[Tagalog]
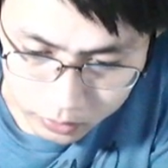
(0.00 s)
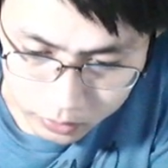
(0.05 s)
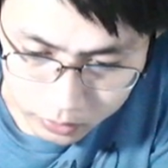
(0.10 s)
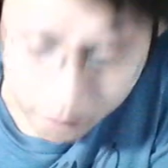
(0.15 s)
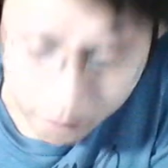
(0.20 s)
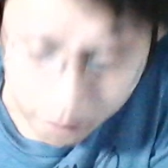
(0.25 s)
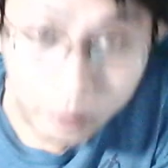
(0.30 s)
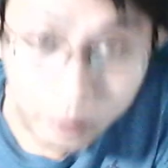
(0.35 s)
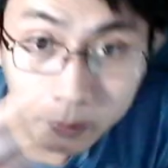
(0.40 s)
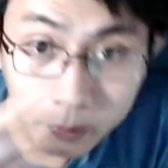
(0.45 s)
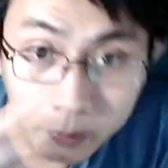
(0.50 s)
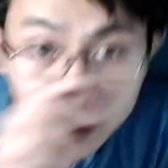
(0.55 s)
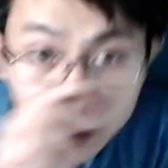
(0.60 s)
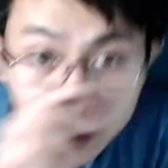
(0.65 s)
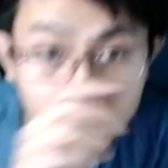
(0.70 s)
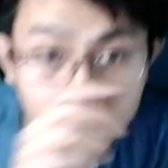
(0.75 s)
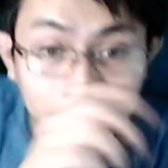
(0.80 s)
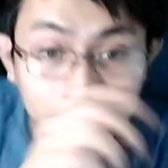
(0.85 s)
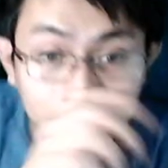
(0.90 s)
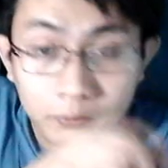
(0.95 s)
Napamadali
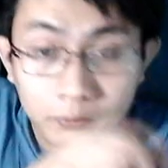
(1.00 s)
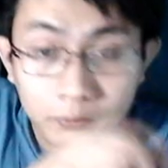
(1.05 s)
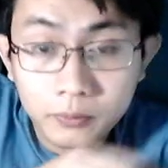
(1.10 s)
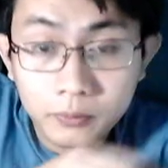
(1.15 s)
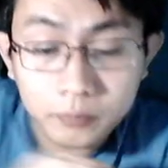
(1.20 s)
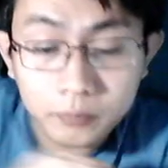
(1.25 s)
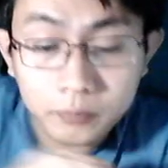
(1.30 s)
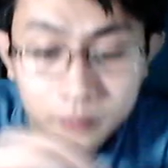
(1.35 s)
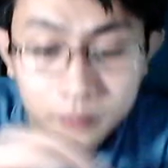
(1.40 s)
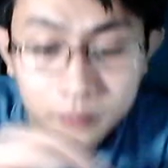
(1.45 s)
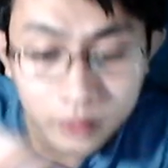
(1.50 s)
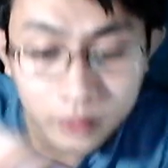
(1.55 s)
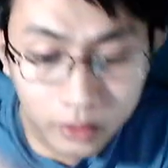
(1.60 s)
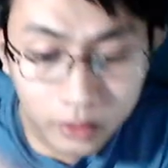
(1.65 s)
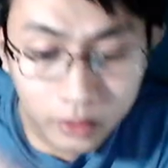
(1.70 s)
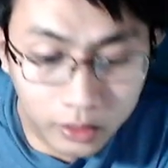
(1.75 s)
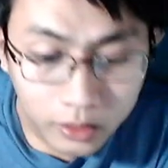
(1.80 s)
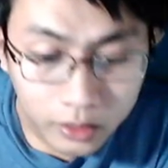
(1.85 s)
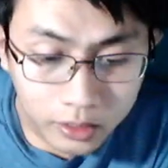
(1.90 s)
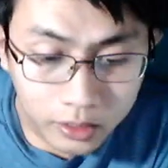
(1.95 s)
lang po
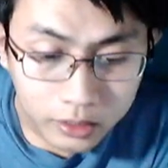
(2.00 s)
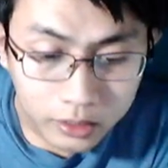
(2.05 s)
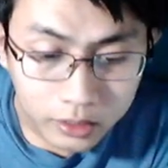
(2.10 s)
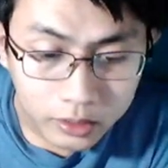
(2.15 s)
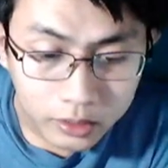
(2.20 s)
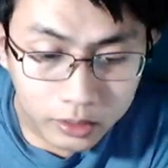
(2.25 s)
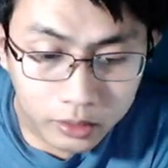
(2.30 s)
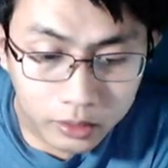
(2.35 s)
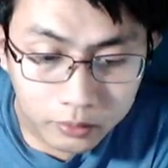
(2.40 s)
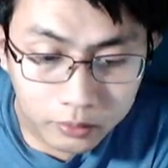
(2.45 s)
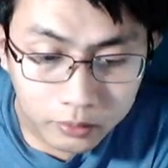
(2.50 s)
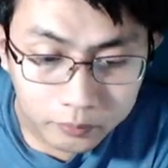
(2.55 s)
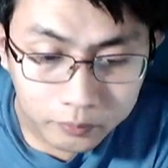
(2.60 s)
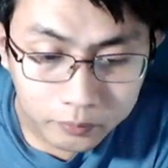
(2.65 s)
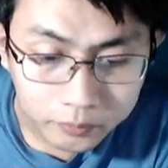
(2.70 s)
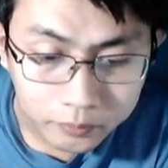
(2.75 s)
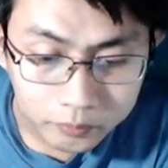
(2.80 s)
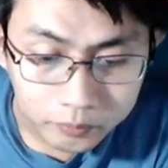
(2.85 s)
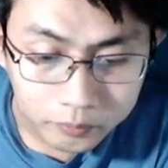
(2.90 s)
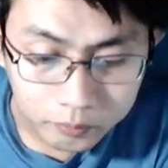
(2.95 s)

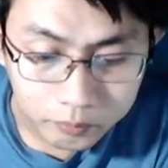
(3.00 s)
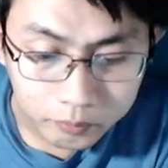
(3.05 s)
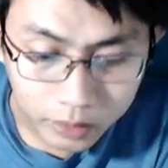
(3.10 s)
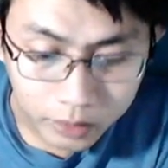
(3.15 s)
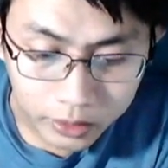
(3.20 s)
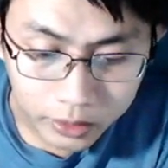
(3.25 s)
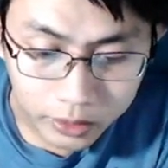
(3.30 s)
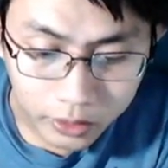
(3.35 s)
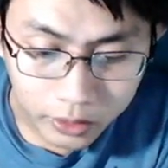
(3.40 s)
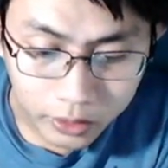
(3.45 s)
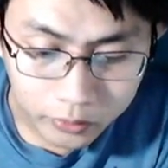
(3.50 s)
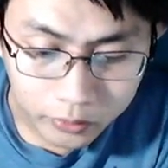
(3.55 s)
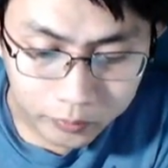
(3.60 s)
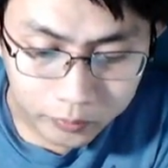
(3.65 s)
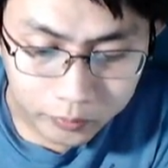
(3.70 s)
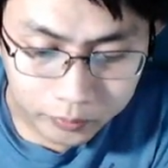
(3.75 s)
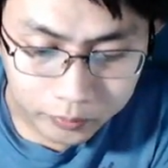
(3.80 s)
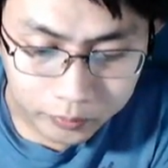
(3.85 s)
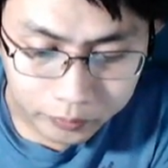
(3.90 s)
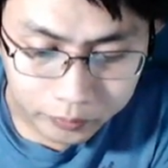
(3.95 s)
nang makita
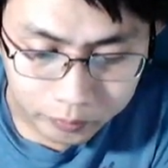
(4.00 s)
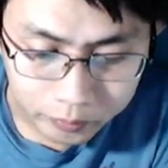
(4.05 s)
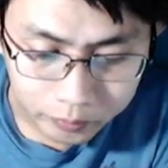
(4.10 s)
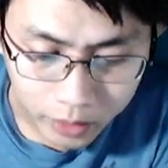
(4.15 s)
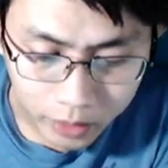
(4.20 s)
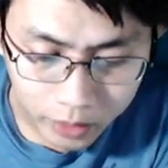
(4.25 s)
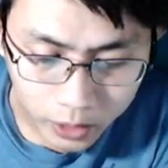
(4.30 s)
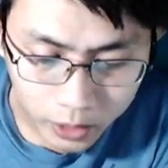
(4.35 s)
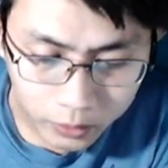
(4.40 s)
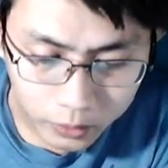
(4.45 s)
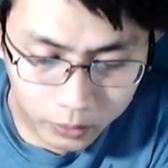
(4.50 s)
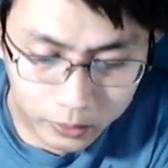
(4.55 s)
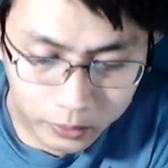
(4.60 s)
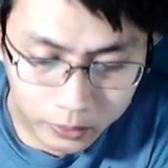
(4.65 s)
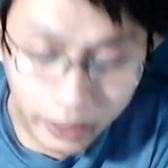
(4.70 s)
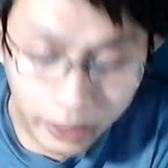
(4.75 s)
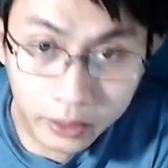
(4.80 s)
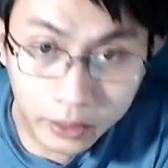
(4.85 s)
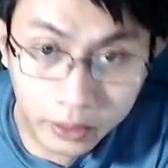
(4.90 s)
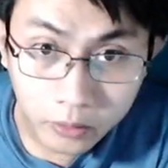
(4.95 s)
yung mga
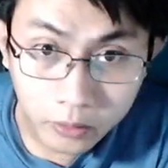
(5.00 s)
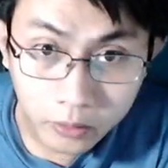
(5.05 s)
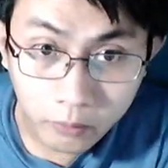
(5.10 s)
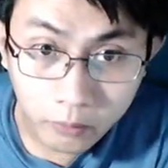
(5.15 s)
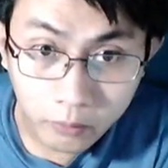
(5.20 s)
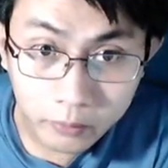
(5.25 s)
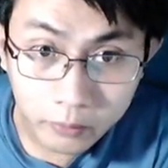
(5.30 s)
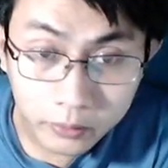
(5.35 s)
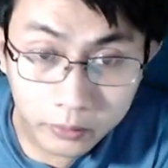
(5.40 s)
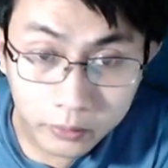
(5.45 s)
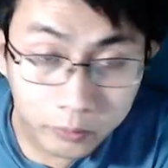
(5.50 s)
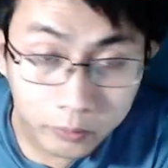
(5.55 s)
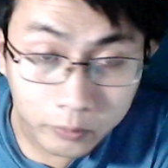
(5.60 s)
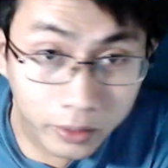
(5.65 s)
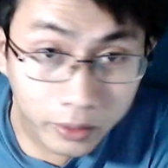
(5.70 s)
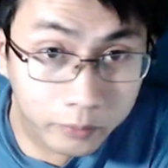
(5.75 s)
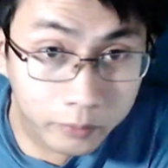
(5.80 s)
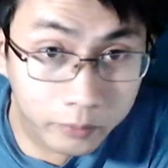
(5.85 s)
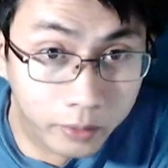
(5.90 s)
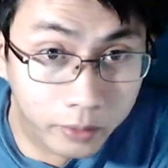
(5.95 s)
likely comment, yung
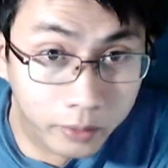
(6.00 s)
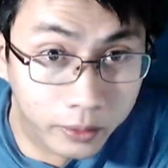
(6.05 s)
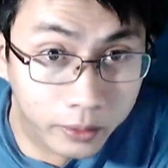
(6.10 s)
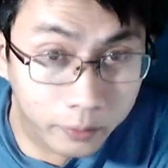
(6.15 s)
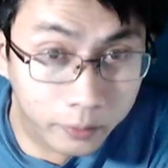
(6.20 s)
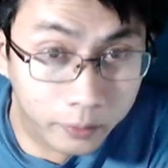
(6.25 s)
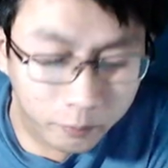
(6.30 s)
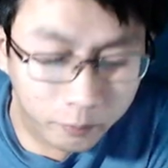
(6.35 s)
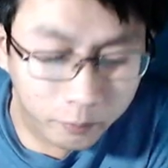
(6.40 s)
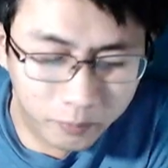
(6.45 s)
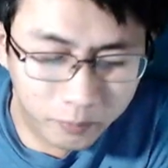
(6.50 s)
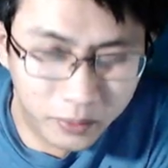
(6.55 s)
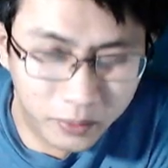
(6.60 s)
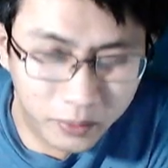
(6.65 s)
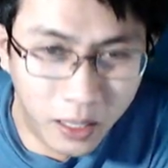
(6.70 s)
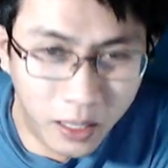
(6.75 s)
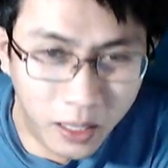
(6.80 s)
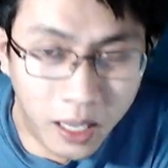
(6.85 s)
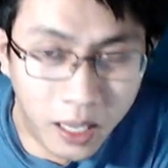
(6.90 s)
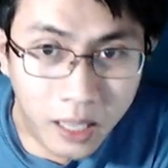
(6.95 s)
mga, mga
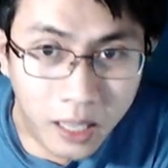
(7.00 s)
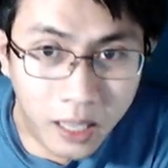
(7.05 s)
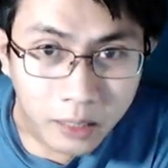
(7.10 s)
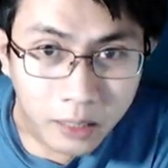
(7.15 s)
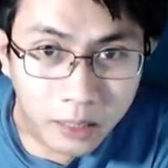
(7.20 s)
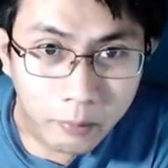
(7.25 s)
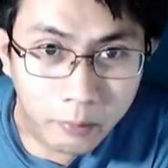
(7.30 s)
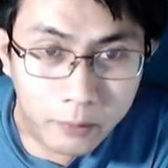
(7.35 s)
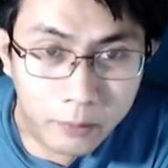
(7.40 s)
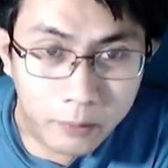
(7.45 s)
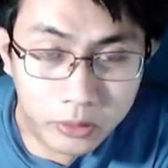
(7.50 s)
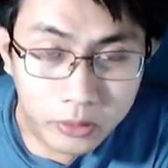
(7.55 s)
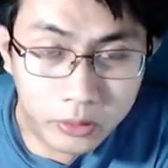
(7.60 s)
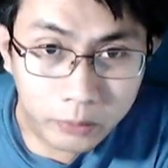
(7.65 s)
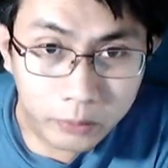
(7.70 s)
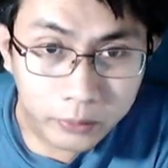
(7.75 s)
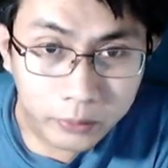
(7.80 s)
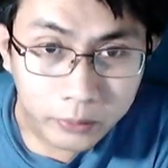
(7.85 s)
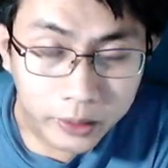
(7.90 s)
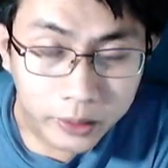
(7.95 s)
nababasura
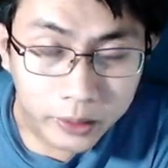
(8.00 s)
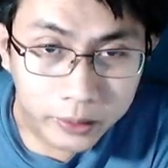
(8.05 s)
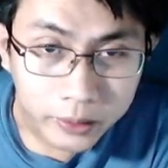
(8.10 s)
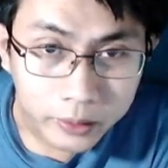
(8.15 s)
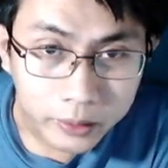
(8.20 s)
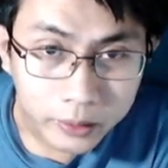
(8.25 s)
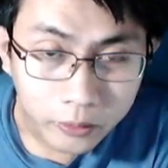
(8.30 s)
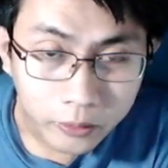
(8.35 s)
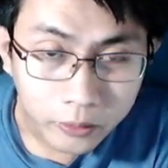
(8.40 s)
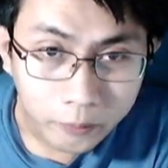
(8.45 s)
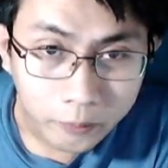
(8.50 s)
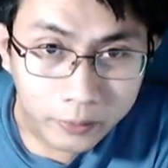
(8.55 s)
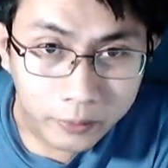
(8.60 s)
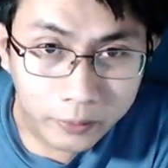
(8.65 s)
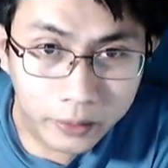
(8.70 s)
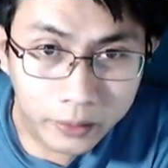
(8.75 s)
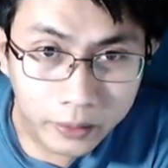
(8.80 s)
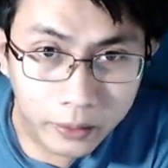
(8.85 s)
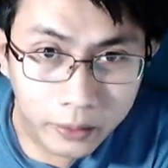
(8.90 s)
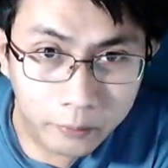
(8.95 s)
po natin na comment.
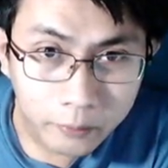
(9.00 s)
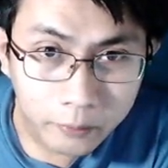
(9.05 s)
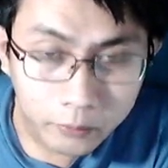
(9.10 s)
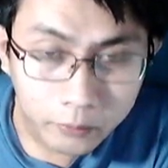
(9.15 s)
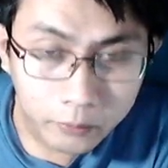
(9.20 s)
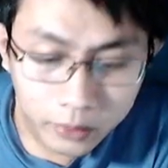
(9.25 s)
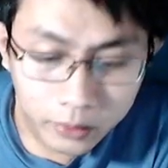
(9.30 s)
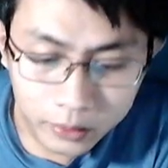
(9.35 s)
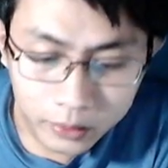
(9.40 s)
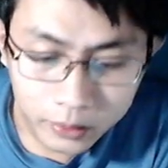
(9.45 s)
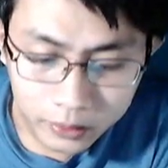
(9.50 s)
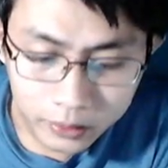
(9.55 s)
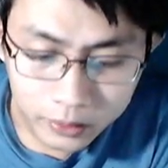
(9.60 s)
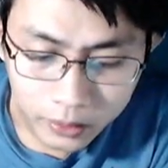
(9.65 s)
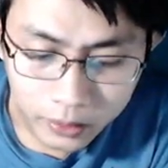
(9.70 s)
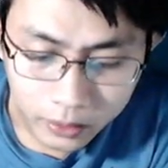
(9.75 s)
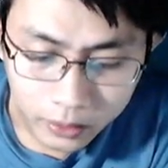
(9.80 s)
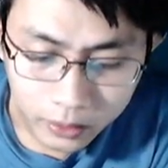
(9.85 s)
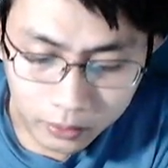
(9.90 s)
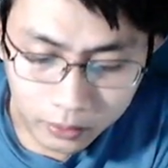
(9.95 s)
Kailangan po natin
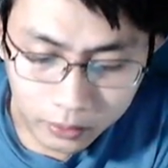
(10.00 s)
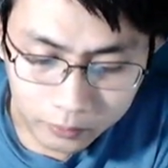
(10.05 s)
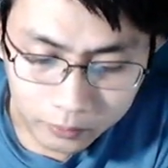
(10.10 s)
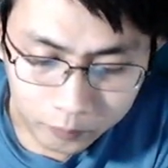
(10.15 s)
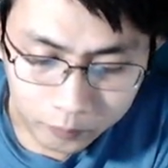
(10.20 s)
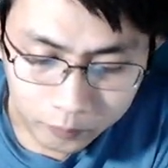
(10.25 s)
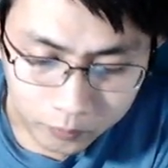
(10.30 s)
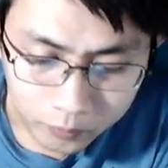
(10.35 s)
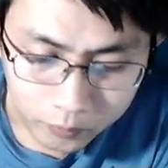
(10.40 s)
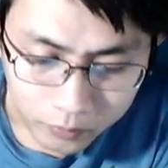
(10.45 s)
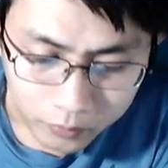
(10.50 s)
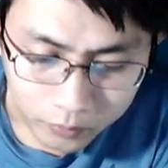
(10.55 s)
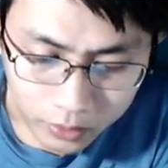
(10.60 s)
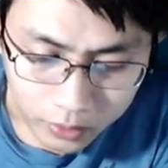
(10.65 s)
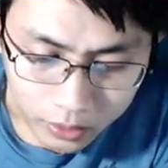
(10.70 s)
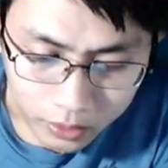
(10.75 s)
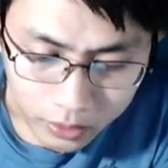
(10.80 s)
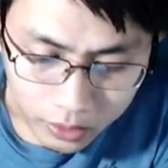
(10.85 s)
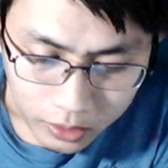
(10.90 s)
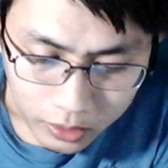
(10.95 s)
talaga
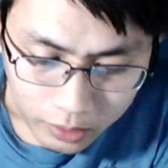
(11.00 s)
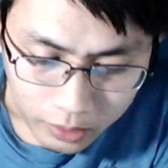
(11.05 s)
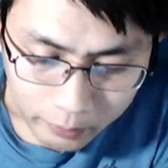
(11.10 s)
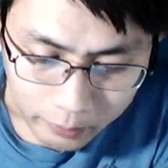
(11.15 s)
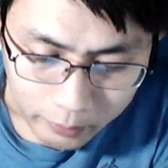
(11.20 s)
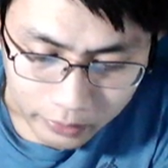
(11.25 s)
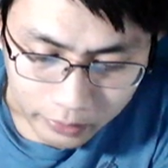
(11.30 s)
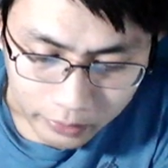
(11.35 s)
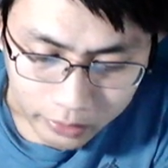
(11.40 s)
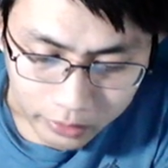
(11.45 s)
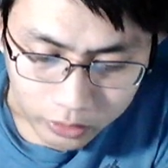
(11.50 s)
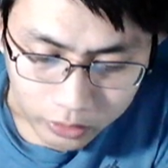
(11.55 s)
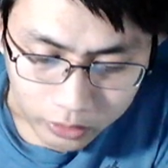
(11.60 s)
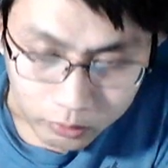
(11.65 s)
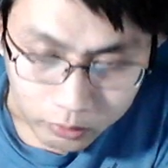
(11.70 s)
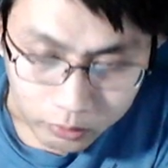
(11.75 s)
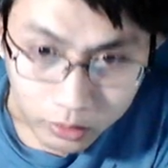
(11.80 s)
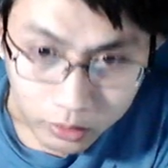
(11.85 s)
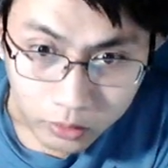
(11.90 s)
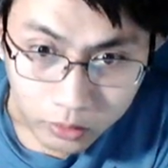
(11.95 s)
maintain yung
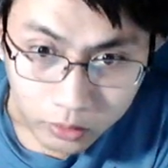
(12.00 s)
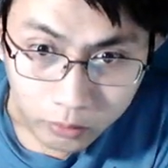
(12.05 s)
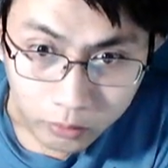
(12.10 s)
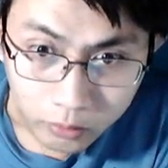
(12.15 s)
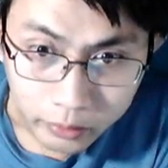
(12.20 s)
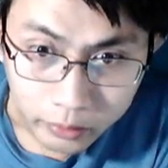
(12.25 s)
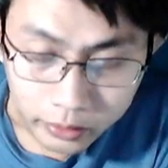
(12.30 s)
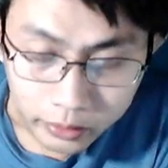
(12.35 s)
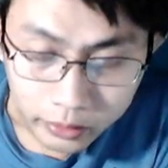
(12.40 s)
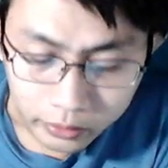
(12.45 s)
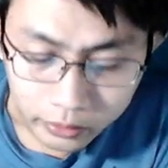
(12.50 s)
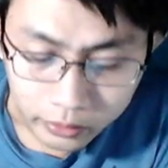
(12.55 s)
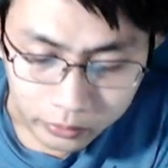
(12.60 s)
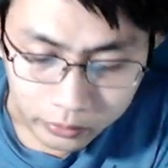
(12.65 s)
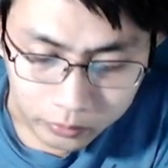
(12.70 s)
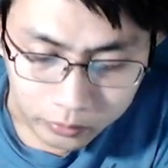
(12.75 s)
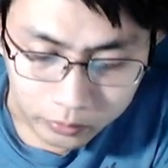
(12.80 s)
mga comment na yun.